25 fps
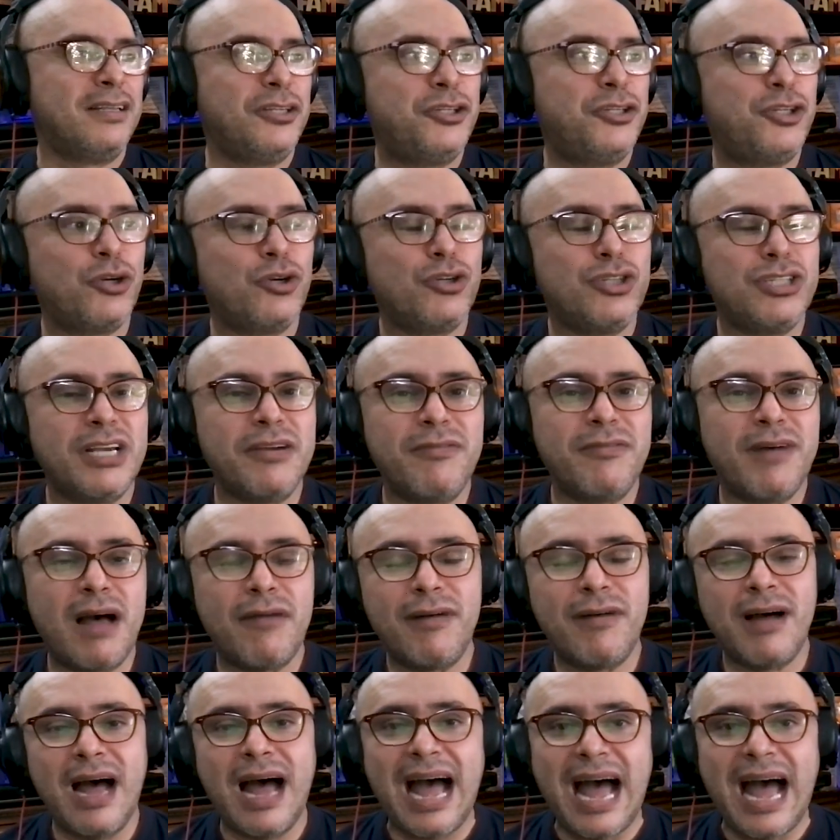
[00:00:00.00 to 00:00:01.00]
Yo
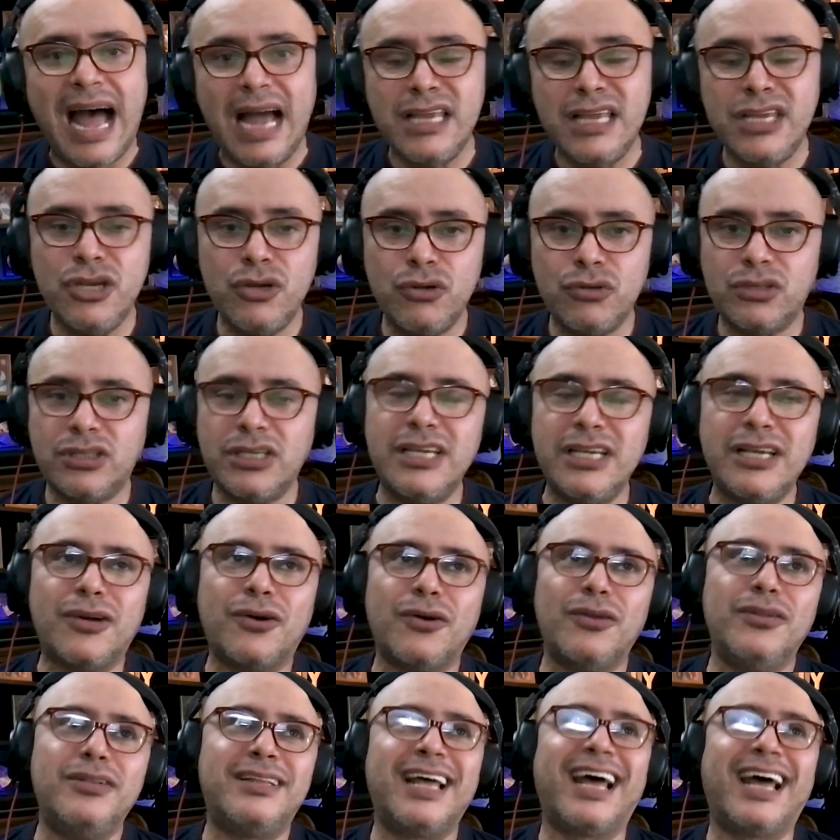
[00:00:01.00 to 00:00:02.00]
llevaba años sin
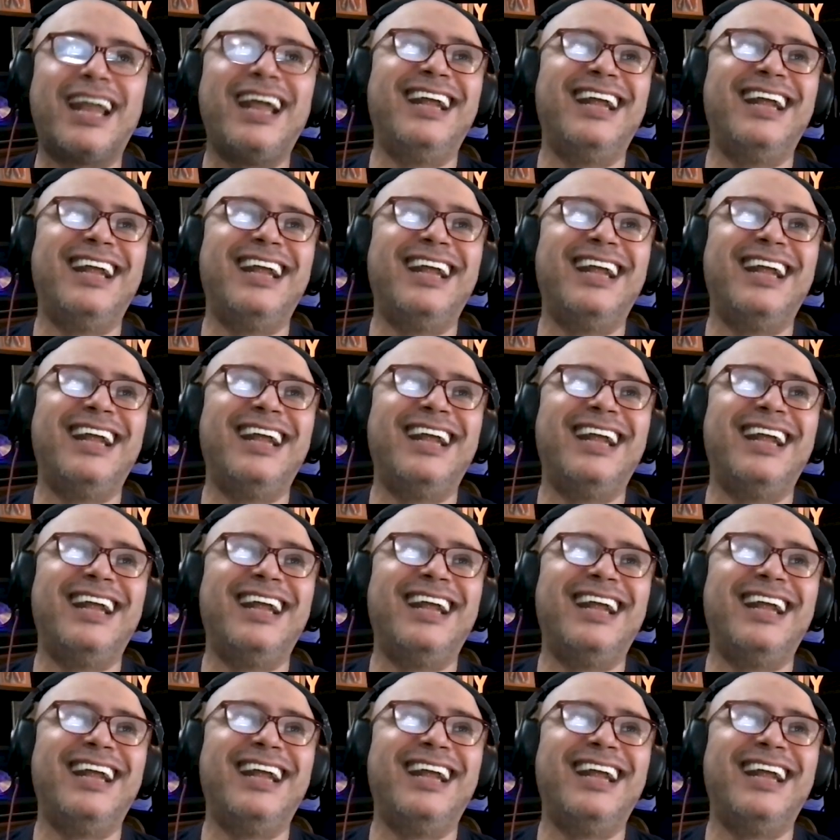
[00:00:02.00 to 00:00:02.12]
contar.